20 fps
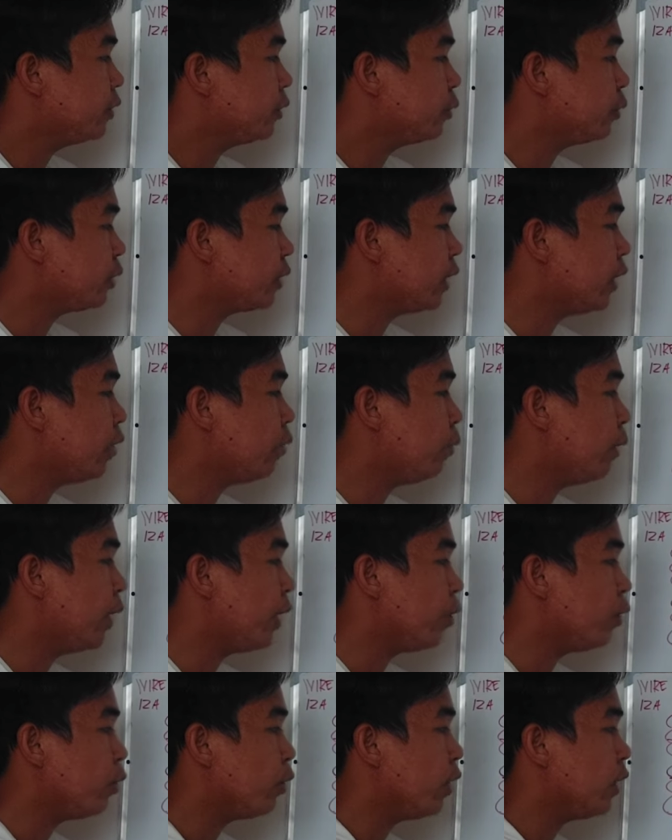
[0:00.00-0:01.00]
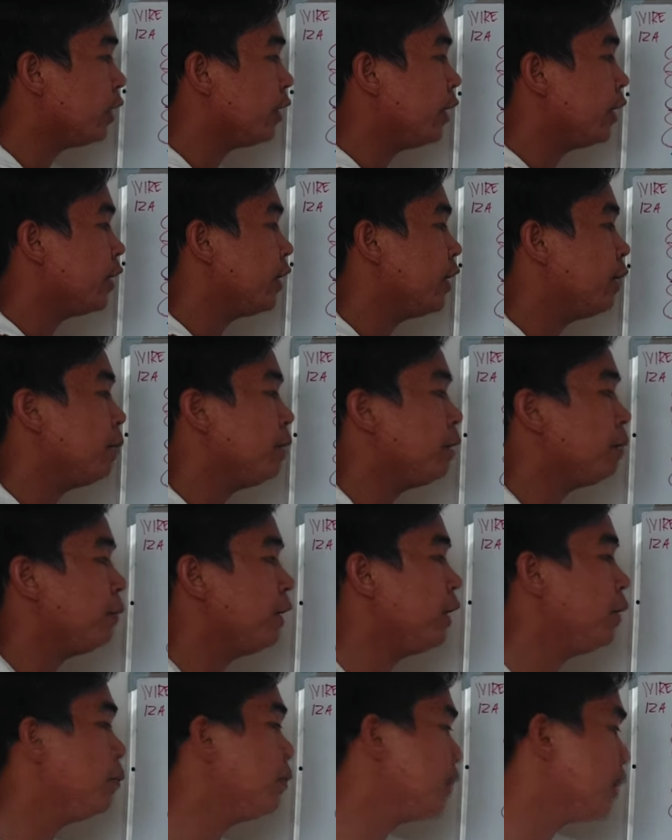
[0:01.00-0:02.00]
sukat ng wire or uh, 30 mm
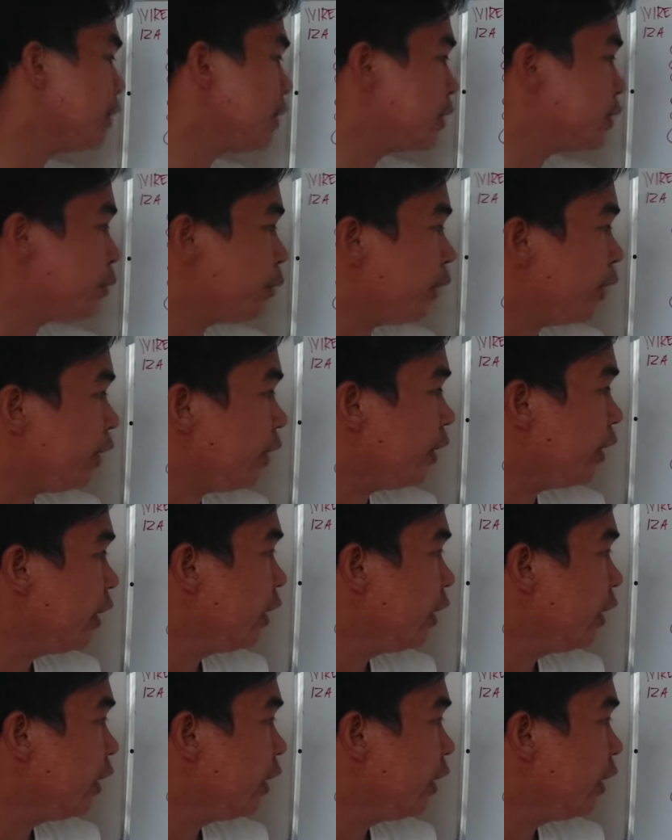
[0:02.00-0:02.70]
millimeter square.